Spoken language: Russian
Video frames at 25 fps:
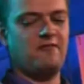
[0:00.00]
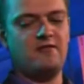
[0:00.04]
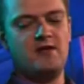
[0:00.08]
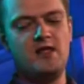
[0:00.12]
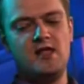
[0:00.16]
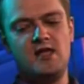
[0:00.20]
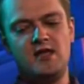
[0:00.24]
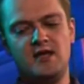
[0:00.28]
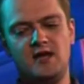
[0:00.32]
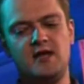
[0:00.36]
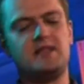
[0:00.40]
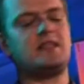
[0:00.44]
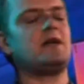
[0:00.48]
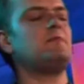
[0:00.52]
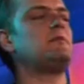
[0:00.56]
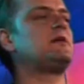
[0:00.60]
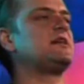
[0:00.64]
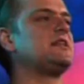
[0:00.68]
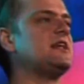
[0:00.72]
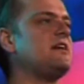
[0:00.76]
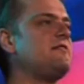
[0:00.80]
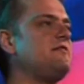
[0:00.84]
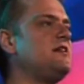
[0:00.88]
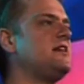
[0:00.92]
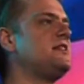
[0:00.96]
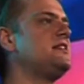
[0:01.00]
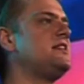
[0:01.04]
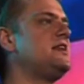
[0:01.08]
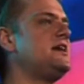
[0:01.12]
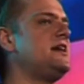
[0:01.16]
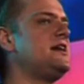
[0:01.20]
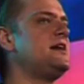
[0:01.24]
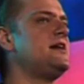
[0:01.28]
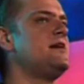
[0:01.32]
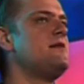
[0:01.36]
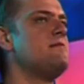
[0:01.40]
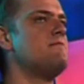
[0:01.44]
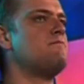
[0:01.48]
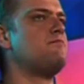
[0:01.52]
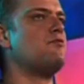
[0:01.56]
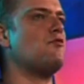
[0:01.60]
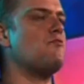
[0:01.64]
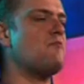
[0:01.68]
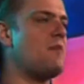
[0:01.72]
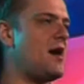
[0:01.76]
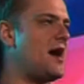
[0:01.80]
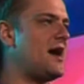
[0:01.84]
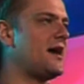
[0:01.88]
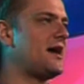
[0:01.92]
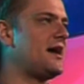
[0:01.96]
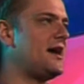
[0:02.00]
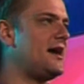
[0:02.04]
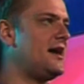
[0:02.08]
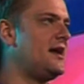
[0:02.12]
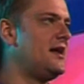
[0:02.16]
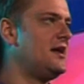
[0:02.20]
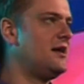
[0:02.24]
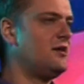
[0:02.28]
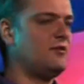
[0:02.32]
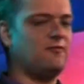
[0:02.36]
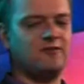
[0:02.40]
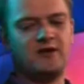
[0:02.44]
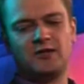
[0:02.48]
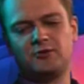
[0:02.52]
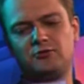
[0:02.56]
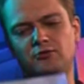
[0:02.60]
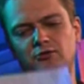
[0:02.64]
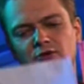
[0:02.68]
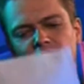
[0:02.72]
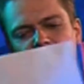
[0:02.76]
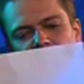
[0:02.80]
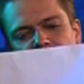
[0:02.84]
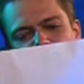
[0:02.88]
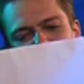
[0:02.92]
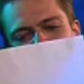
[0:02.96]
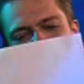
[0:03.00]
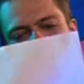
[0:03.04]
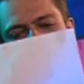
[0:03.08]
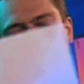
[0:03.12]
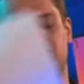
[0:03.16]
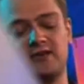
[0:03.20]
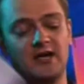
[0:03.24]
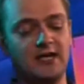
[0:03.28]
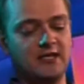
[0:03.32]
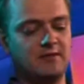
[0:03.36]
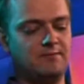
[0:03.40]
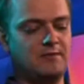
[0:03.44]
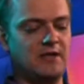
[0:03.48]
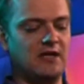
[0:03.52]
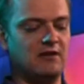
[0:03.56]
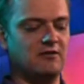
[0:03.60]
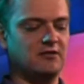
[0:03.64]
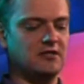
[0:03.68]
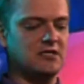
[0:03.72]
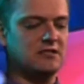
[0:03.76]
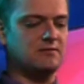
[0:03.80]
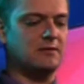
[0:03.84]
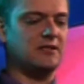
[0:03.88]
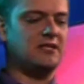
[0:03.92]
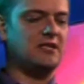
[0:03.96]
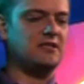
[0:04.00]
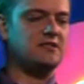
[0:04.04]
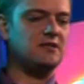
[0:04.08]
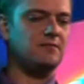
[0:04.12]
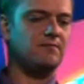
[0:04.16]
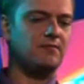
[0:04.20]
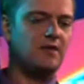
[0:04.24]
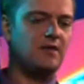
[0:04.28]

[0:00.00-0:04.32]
– это обыкновенная бумага которую добавляет отбеливатель. Смотрите,